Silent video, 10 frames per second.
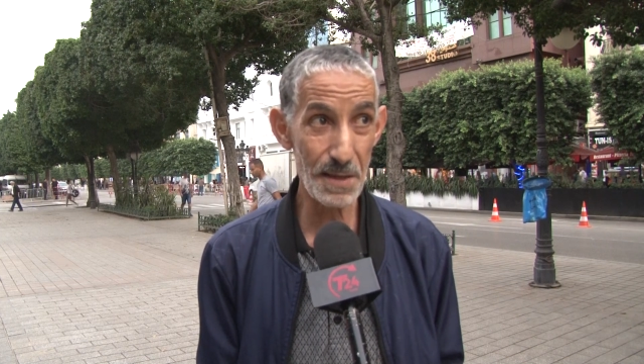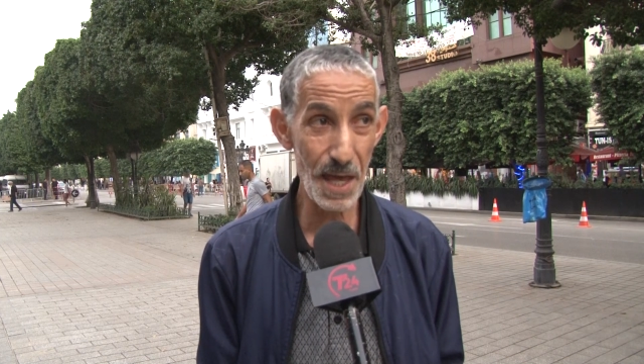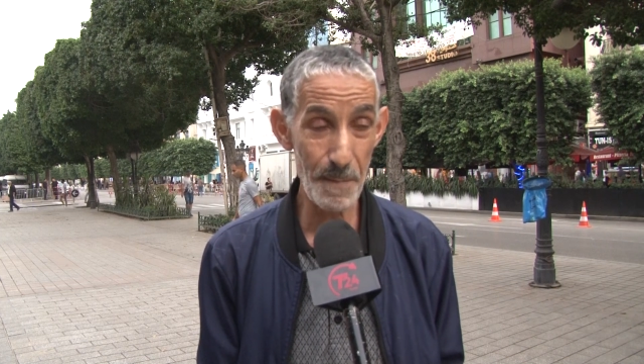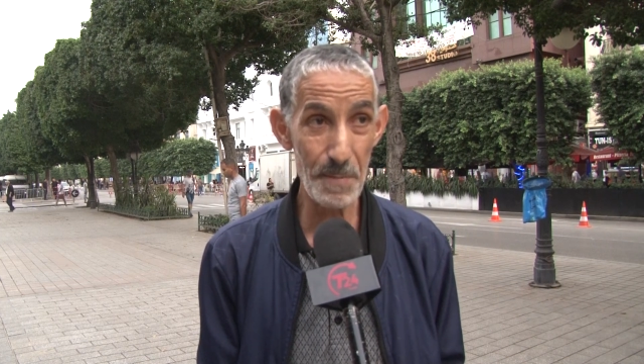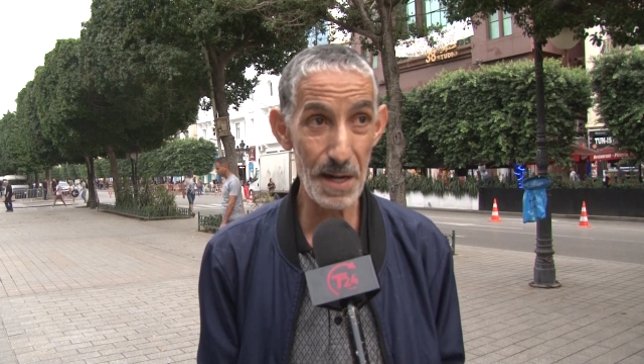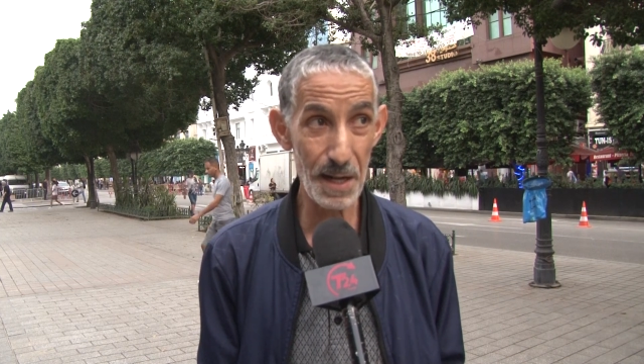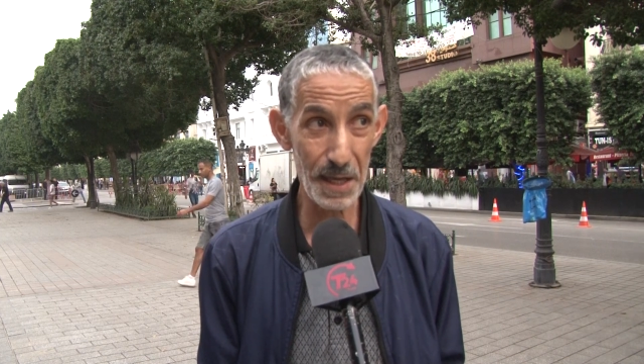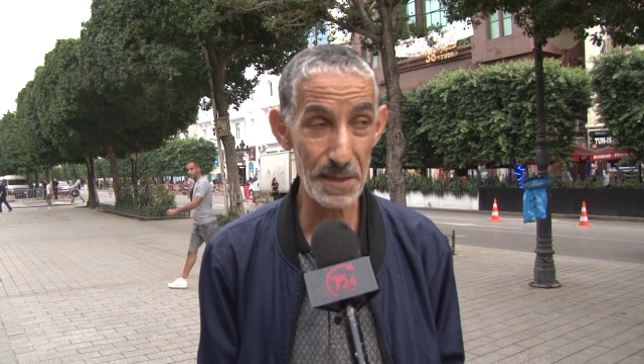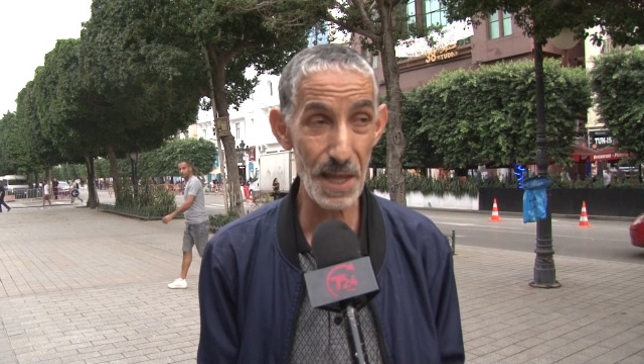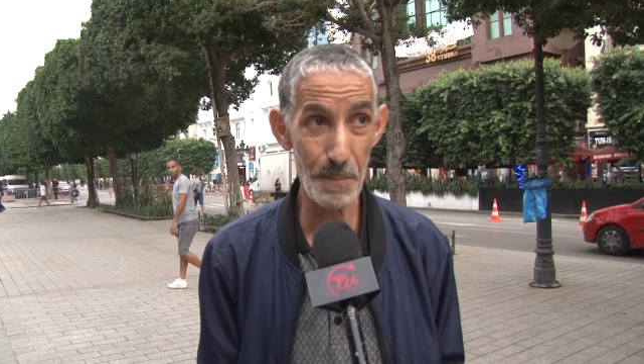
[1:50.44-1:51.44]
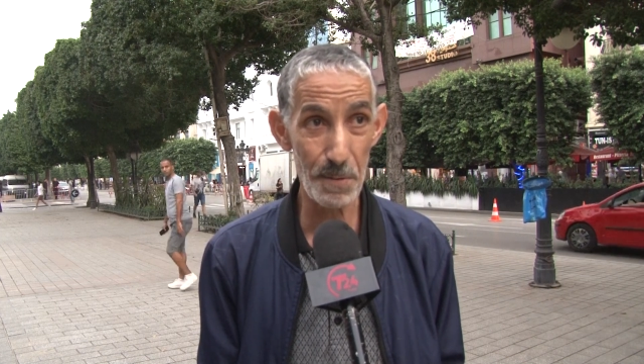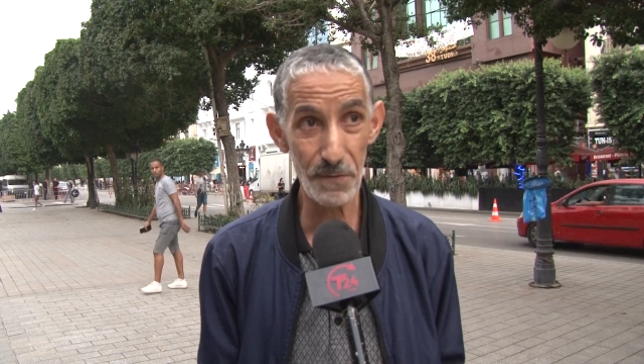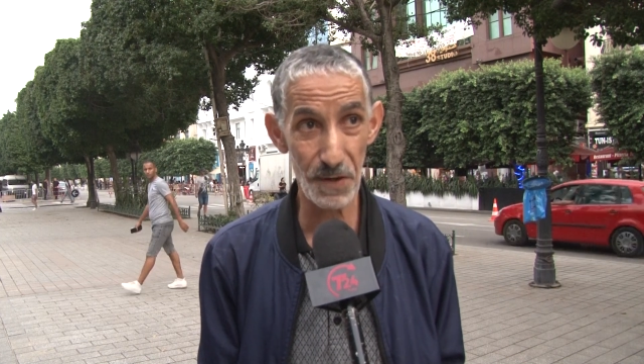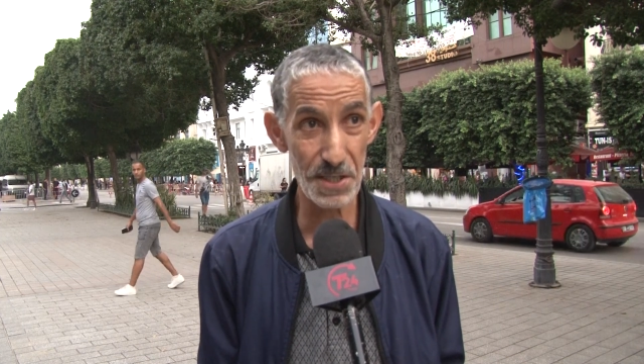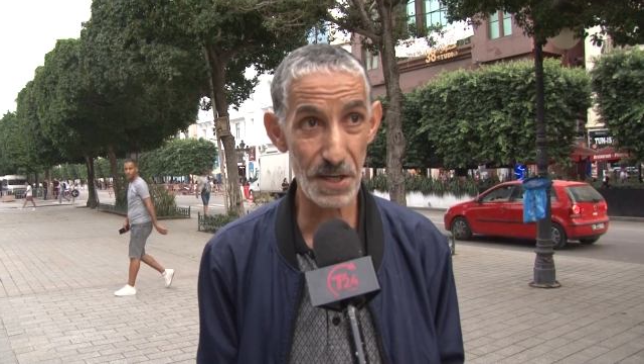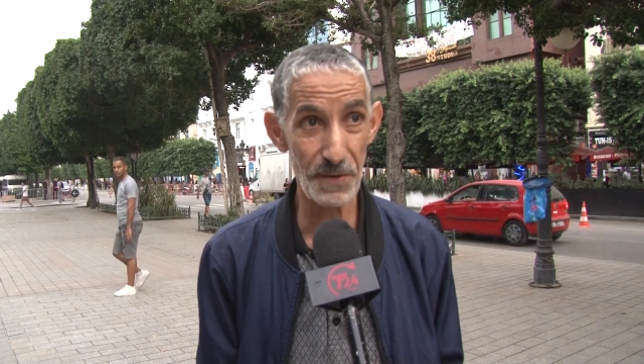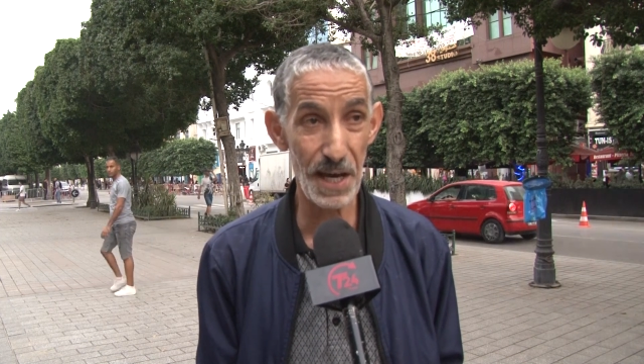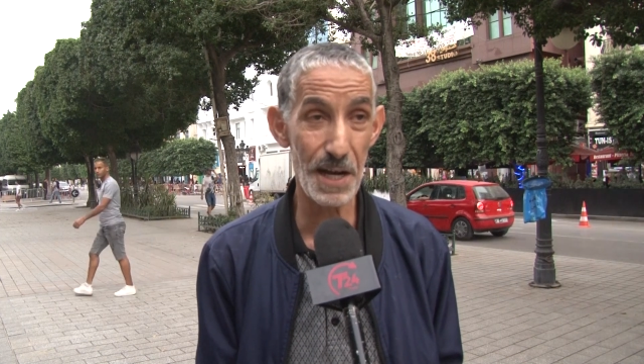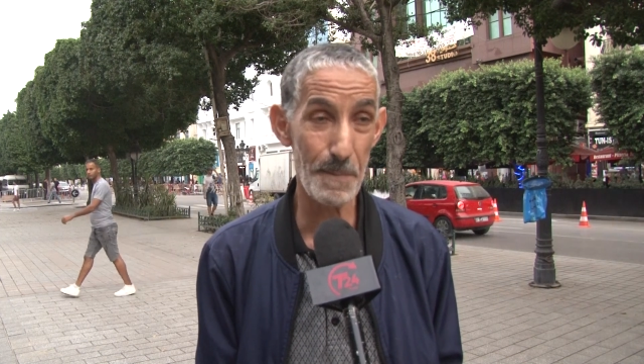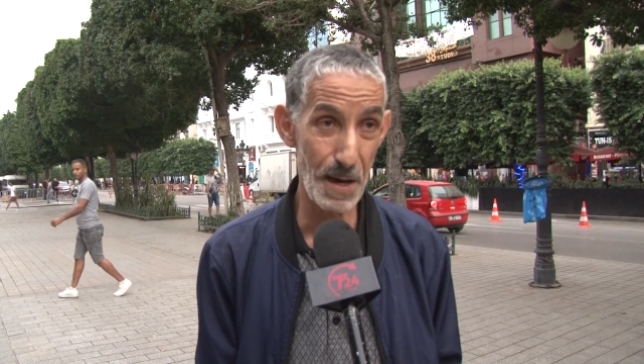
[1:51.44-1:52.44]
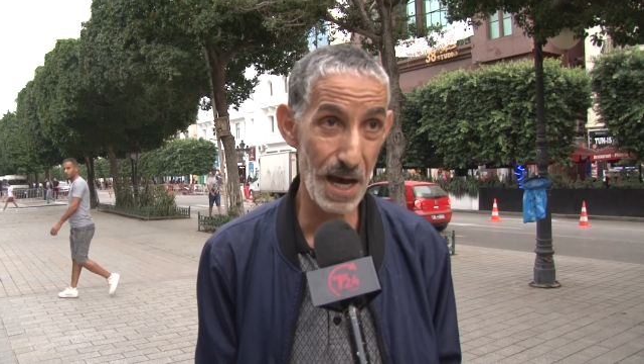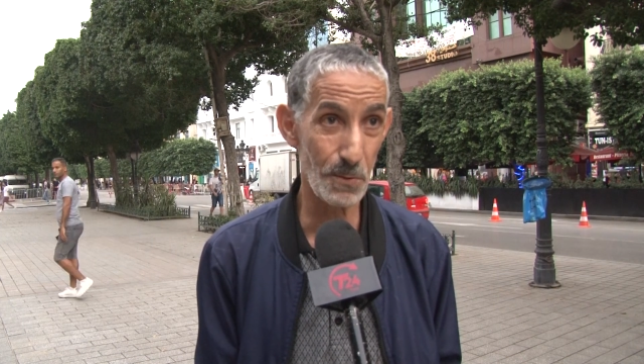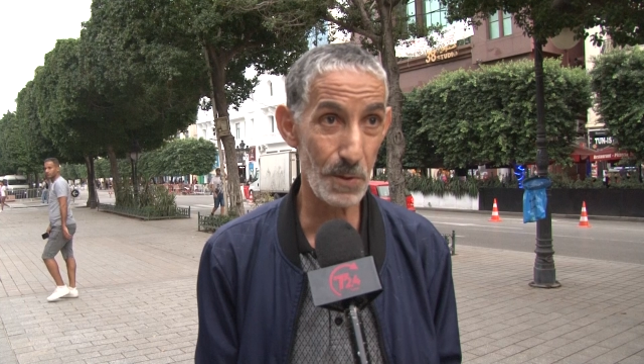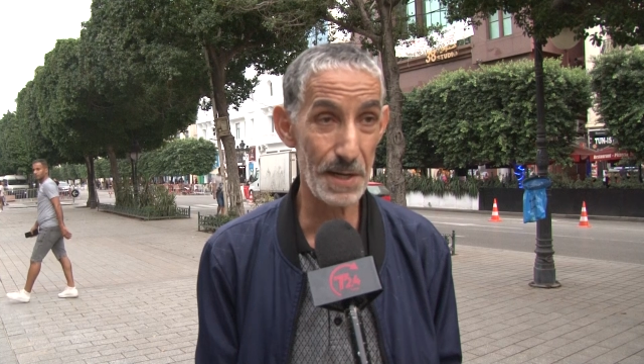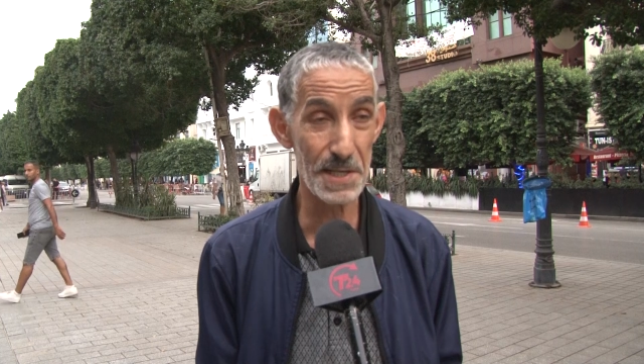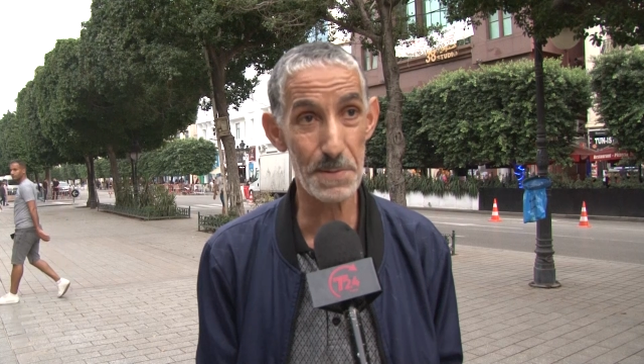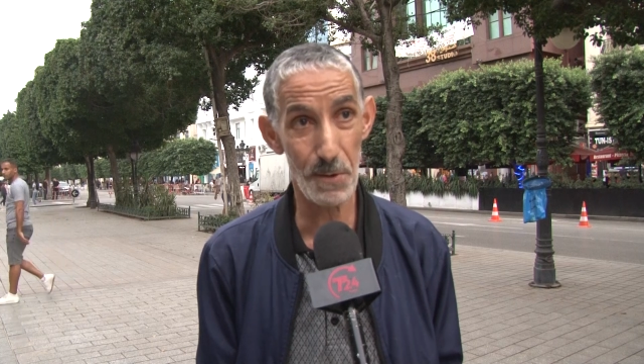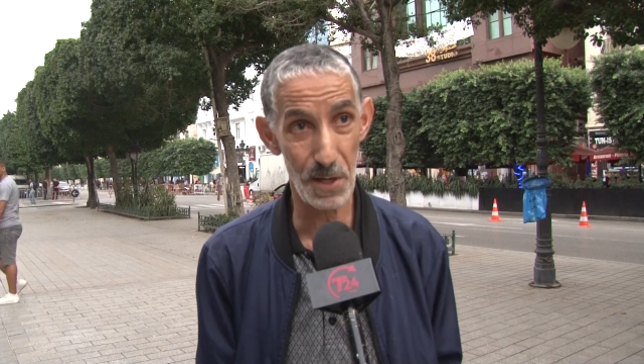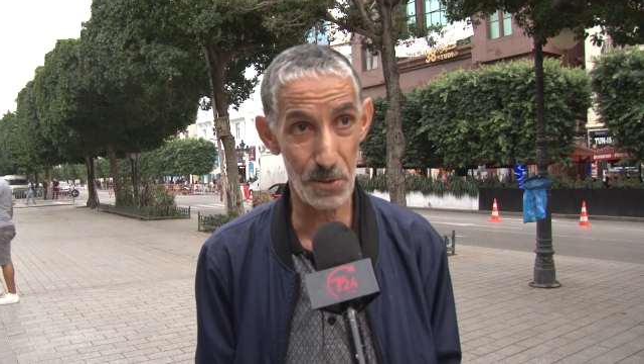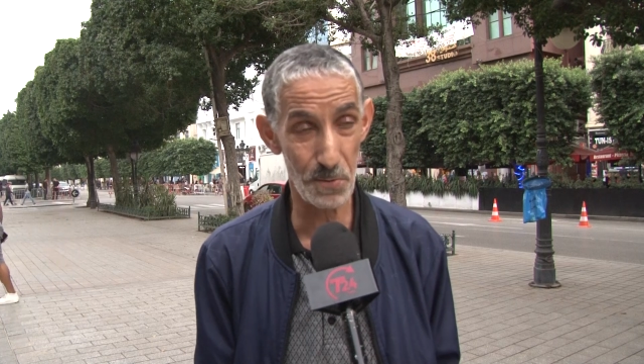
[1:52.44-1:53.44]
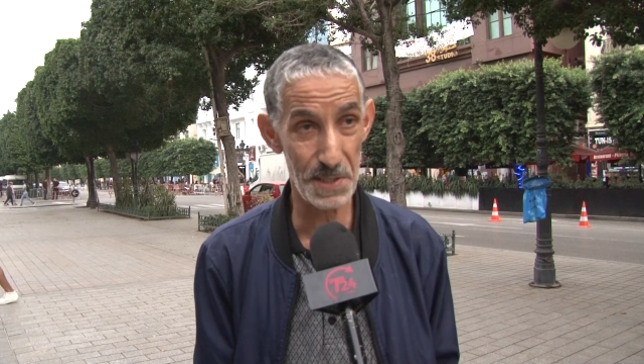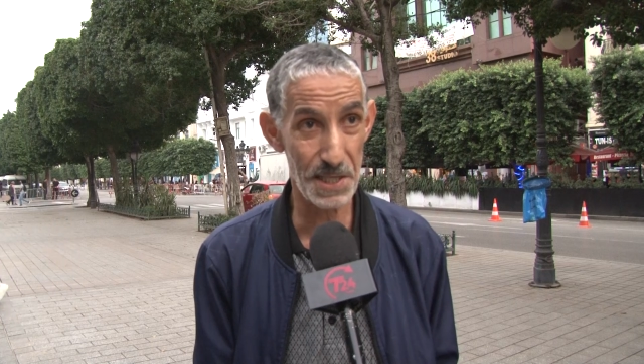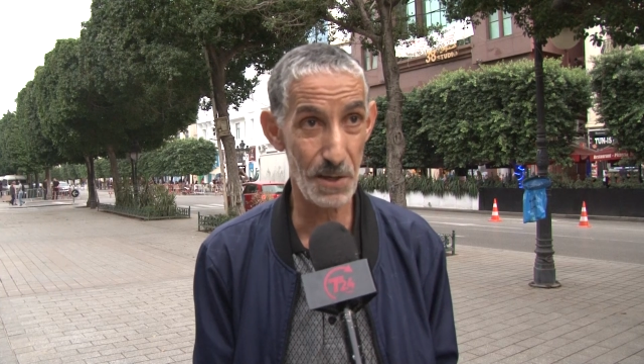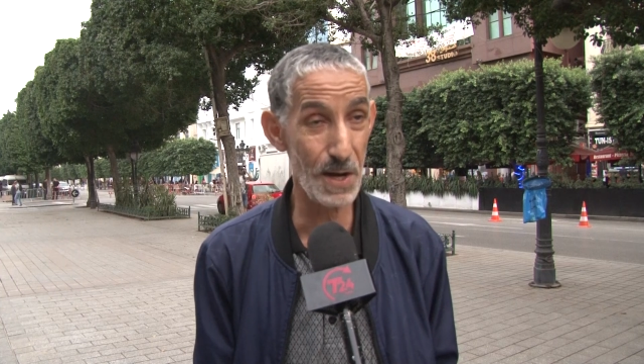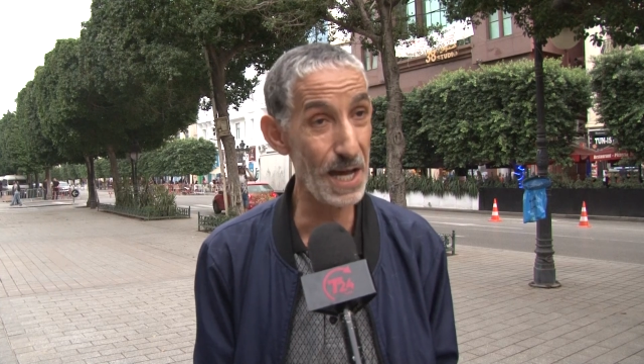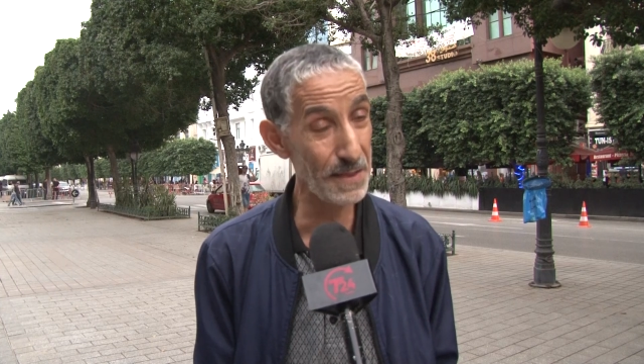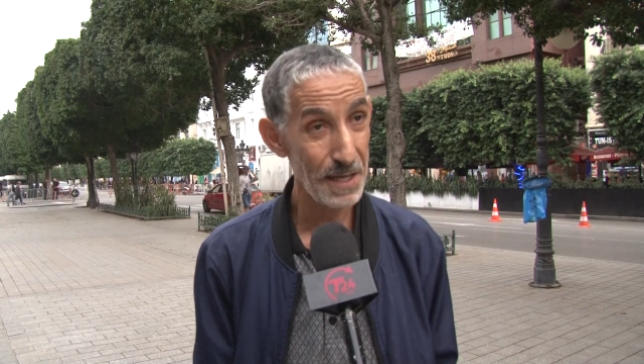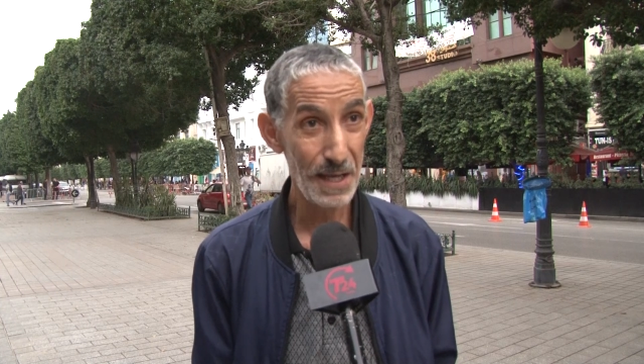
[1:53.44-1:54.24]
تعمل خطاب ونتفرجك في حنا بعد ولا نسمه ولا تونسي واحد